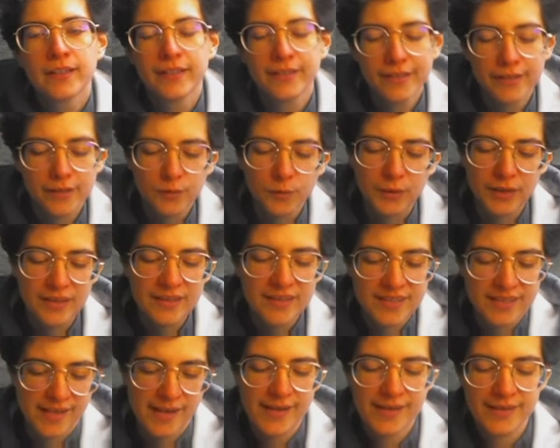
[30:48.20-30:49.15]
Et donc
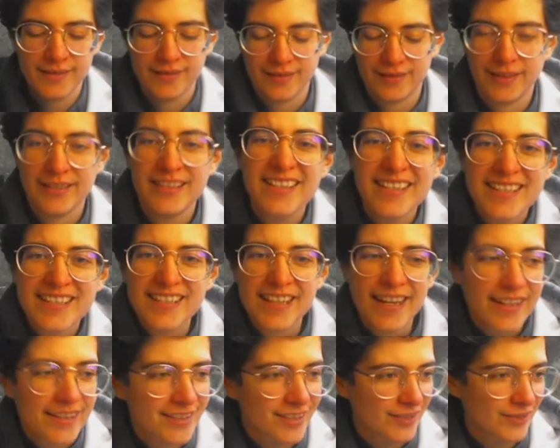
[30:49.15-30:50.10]
Inside,
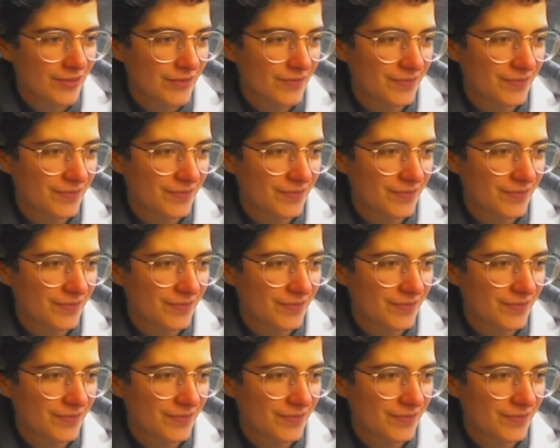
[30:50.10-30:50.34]
Insight,